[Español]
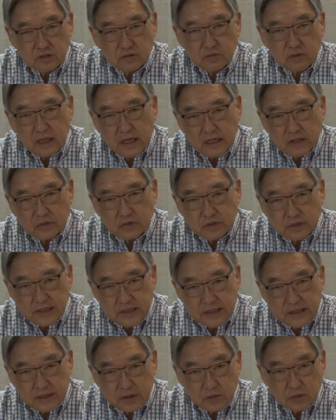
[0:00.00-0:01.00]

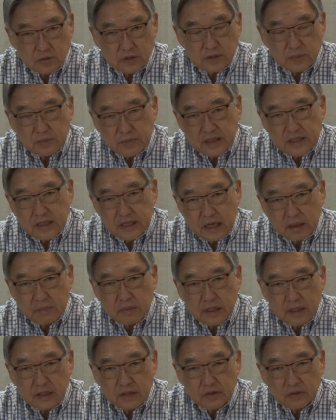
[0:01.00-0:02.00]
veremos el tema
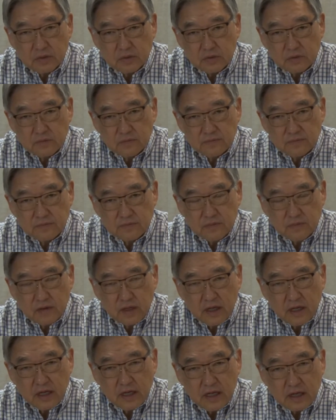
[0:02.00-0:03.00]

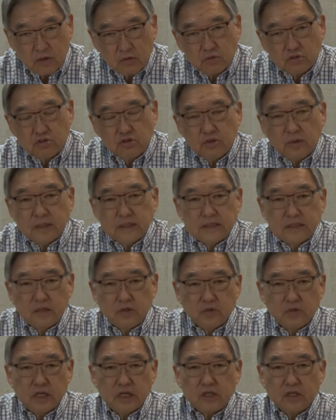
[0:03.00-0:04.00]
intitulado
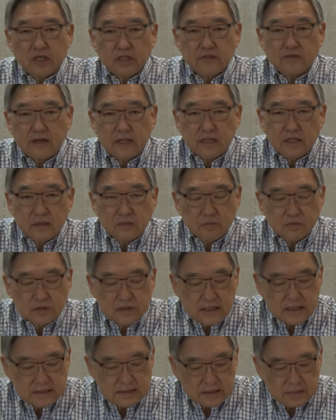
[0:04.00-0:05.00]
Dios
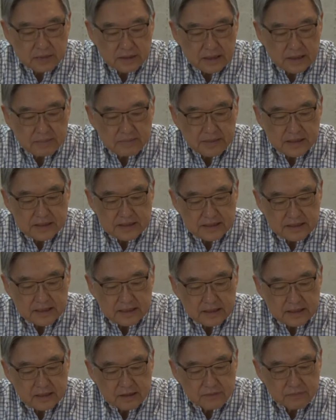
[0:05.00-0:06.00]
me
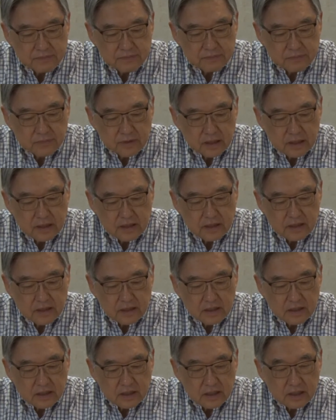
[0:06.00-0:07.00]
capacitó.
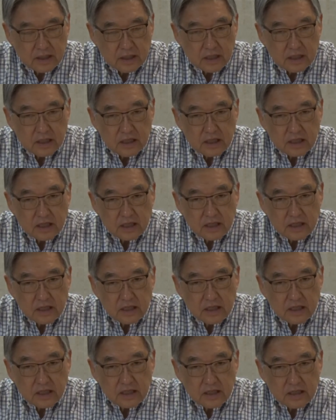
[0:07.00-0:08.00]
Es la
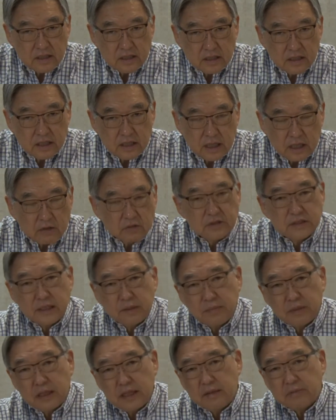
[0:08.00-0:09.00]
continuación que nosotros
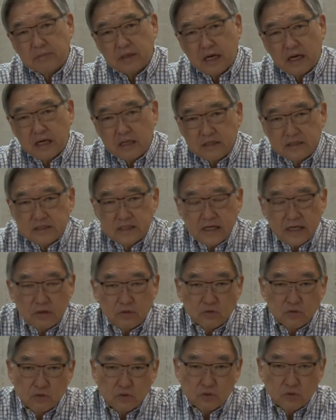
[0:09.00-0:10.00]
hablamos la semana
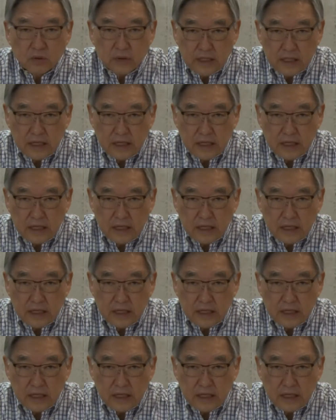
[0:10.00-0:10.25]
pasada.